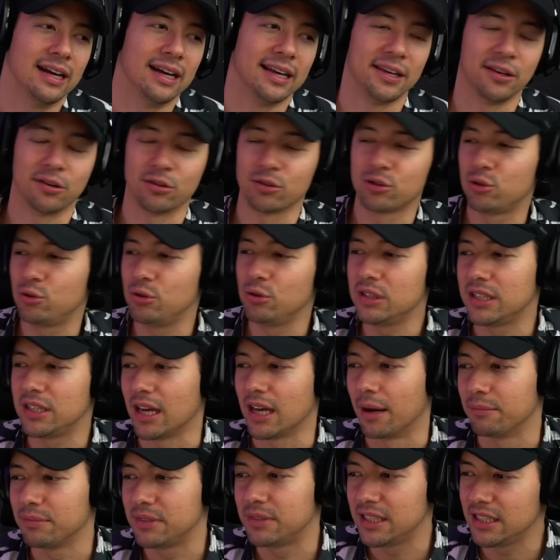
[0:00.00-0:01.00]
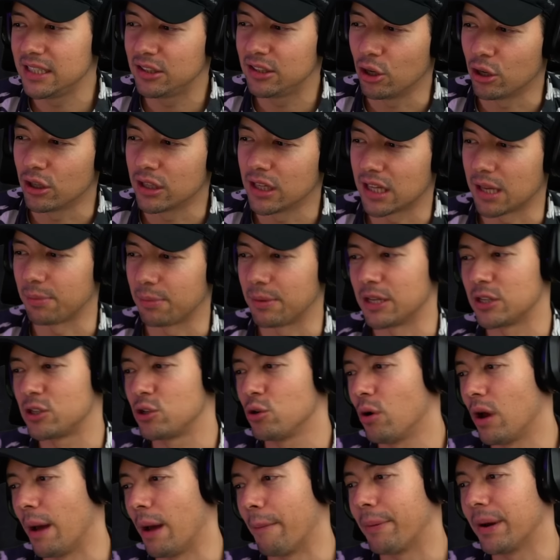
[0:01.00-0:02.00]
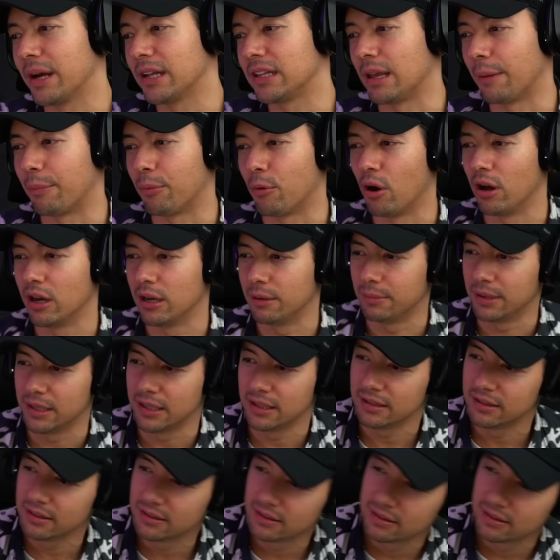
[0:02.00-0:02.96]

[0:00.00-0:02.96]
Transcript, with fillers: Et ensuite, il y a un petit temps d'adaptation et après, t'apprends à aimer.